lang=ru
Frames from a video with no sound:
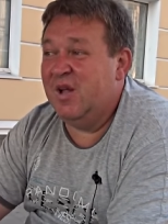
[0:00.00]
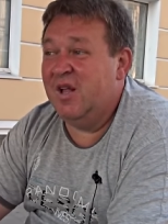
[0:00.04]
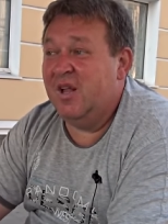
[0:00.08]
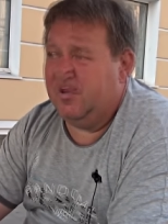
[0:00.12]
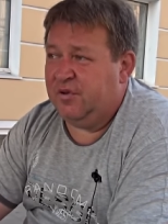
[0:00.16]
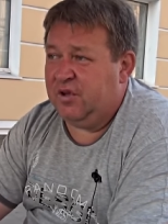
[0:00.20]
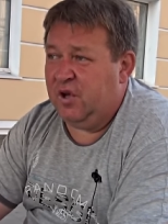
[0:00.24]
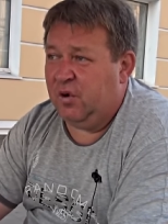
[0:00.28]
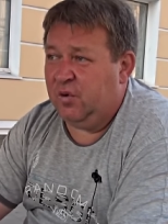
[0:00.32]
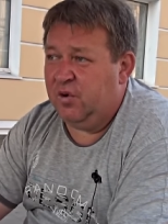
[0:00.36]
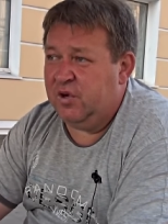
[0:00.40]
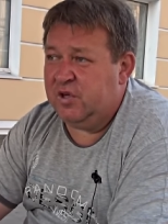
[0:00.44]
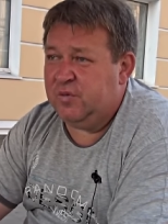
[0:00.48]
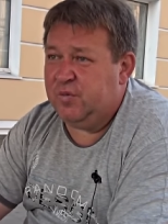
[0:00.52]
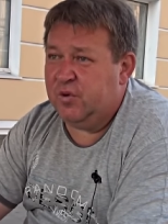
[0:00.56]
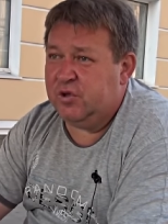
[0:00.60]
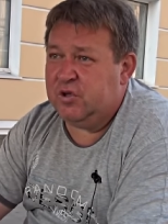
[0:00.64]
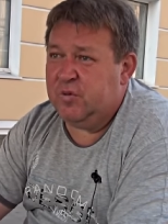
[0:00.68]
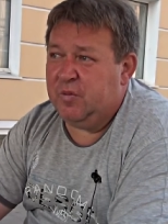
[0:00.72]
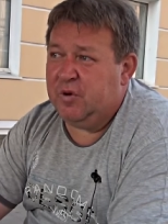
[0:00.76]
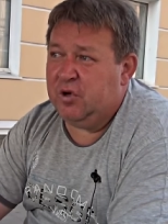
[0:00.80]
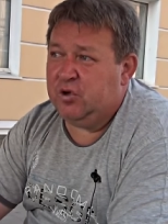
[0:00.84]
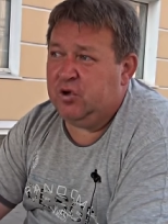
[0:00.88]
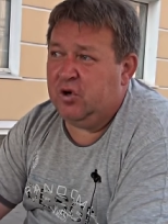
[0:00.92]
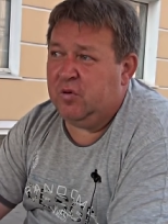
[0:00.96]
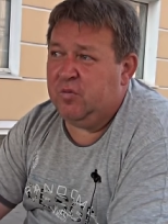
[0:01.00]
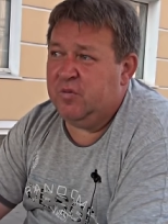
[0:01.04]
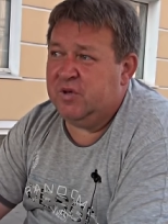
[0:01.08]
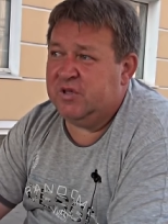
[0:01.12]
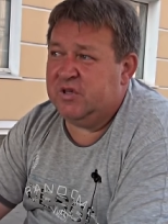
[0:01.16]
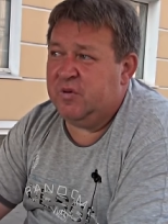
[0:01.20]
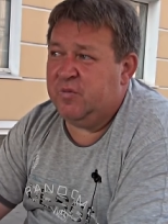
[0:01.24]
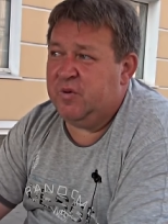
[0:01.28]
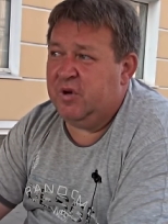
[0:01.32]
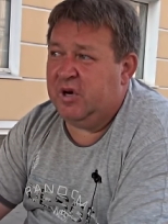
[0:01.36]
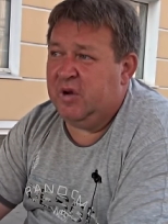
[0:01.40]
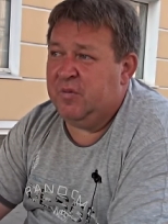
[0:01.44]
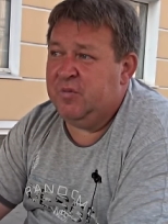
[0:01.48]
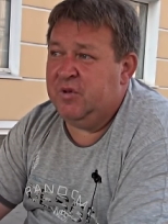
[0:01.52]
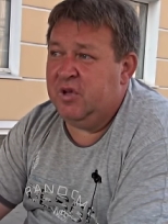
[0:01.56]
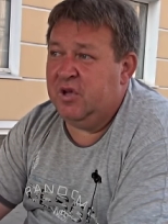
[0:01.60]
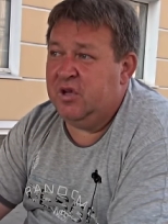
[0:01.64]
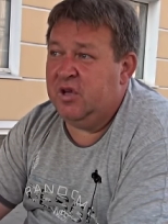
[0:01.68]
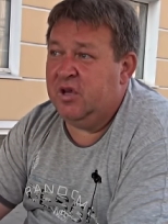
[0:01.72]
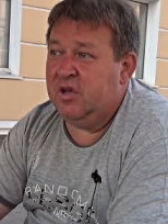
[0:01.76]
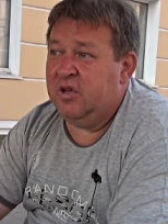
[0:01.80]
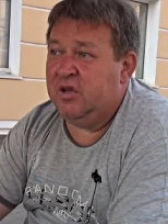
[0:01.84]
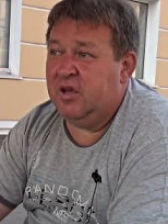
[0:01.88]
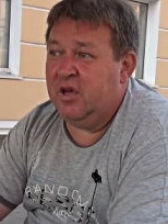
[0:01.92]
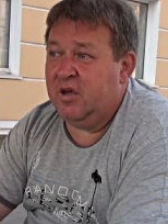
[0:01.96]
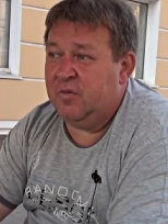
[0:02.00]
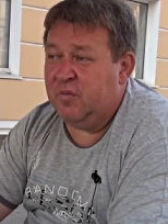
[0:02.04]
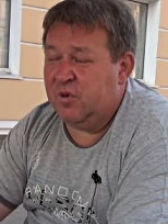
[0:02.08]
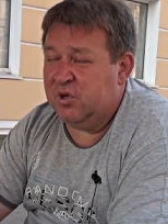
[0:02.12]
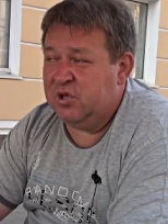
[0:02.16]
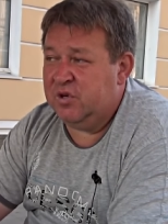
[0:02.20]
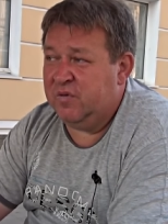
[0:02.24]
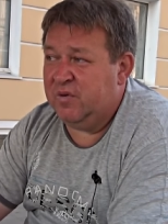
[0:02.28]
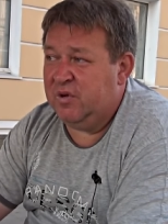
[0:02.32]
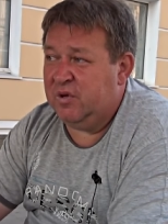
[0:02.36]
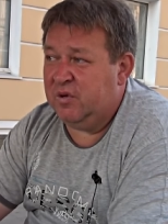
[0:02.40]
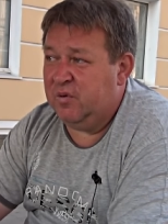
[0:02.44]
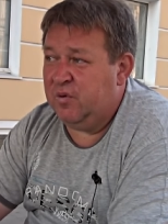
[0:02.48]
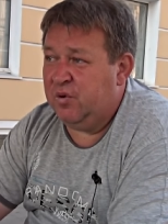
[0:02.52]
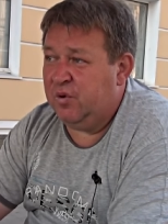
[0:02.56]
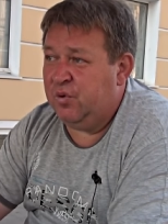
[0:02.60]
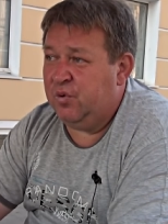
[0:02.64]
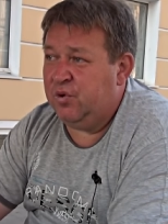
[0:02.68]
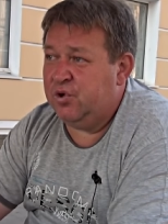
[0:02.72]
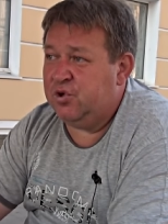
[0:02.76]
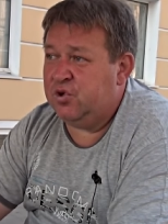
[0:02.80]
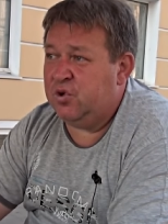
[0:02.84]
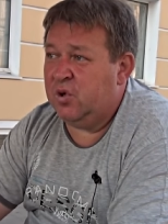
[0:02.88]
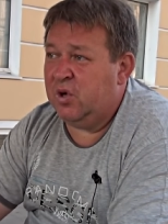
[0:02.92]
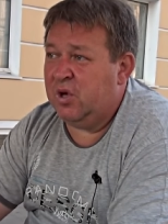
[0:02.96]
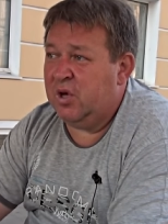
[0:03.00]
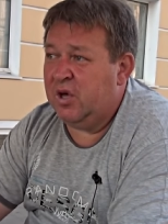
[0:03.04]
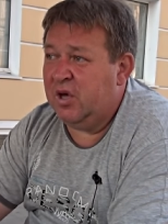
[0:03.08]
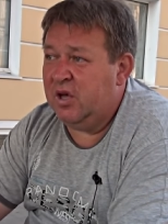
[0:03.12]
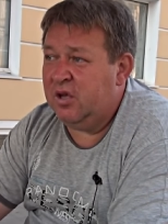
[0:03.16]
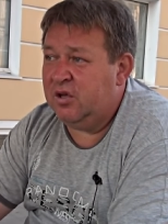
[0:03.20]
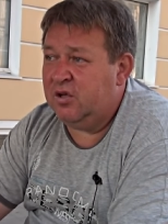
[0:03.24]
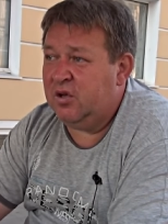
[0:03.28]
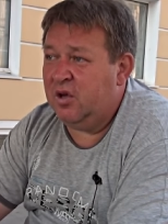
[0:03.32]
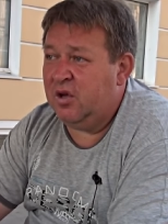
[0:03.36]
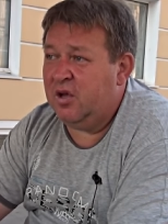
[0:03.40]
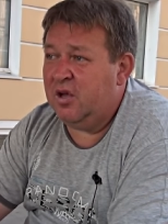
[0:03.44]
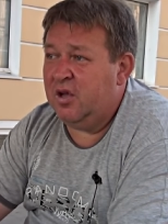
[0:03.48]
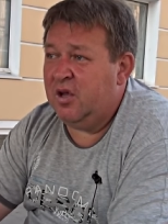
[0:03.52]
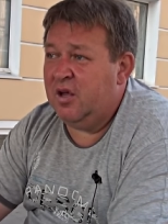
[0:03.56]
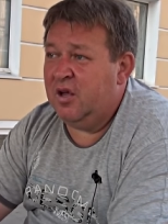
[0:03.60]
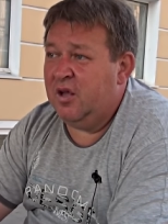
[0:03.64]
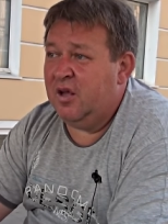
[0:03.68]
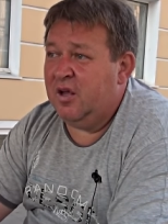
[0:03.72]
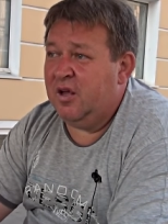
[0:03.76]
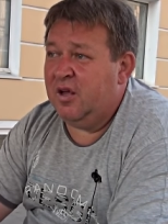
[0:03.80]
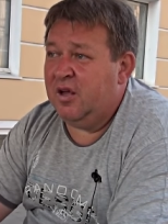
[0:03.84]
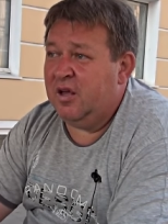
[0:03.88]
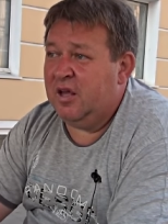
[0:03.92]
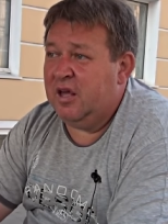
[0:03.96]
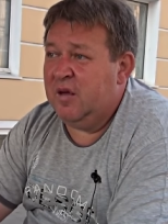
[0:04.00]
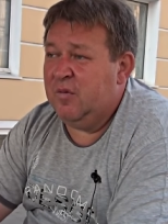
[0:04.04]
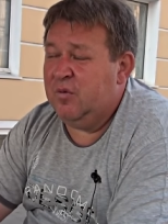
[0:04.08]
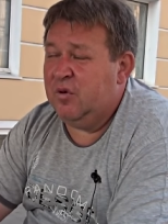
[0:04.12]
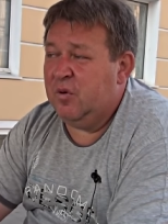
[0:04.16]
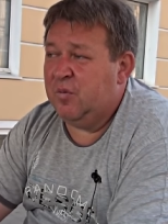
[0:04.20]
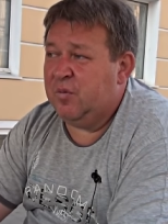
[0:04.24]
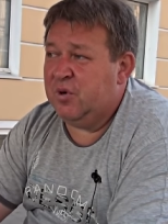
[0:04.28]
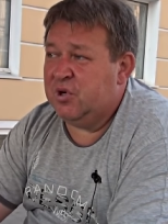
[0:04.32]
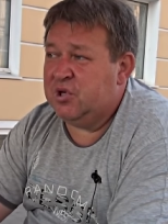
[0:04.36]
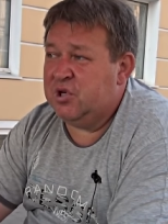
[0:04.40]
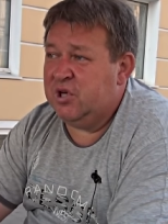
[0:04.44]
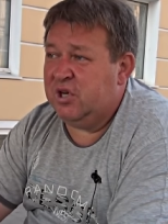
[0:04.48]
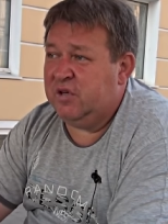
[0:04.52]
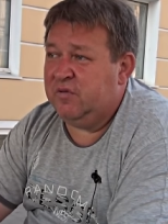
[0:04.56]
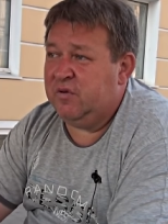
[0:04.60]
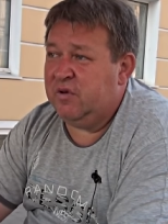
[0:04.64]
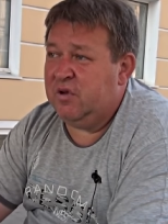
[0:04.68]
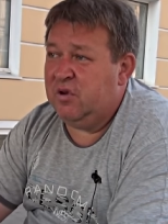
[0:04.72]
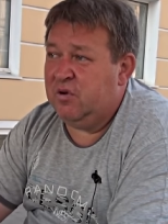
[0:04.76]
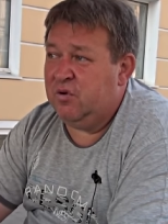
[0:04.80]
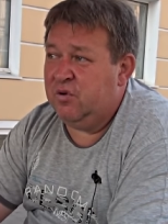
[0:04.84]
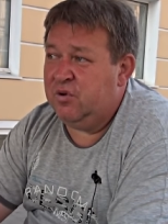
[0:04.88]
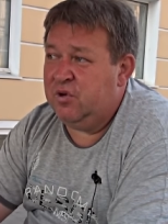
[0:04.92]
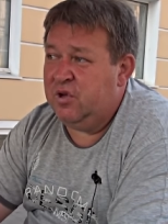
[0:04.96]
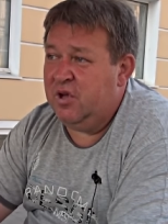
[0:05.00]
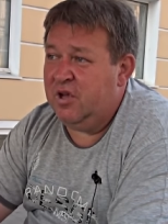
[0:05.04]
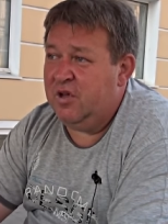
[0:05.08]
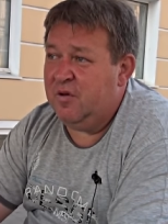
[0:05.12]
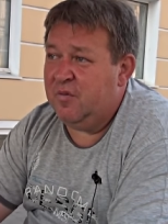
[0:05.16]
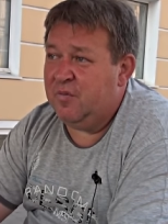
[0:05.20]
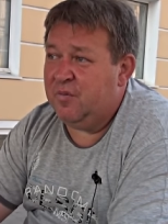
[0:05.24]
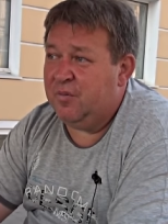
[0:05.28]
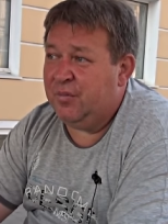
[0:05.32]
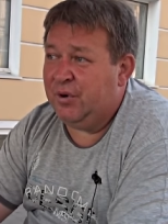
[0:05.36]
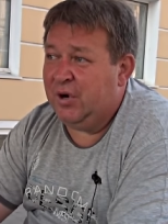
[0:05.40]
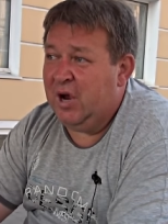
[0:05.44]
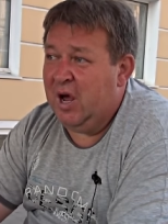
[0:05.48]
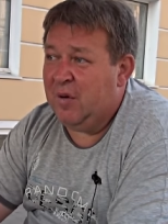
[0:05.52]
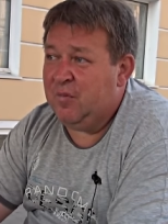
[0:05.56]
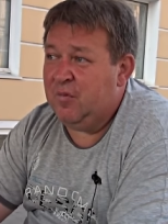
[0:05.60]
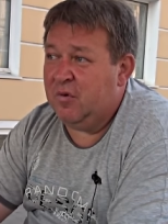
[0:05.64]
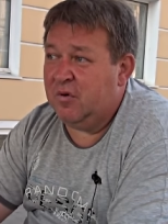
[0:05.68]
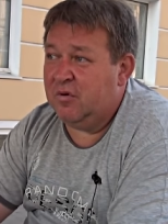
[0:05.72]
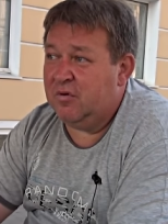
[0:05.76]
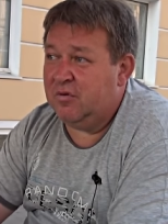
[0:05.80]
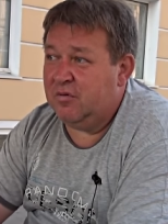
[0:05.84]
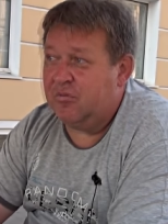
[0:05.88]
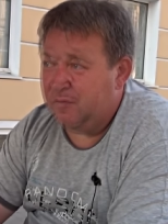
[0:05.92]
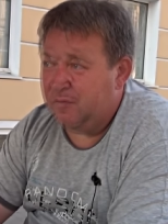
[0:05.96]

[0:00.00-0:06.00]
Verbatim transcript: Второй способ, которым мы собираем деньги на можжевеловую рощу, это именно пожертвование людей прямо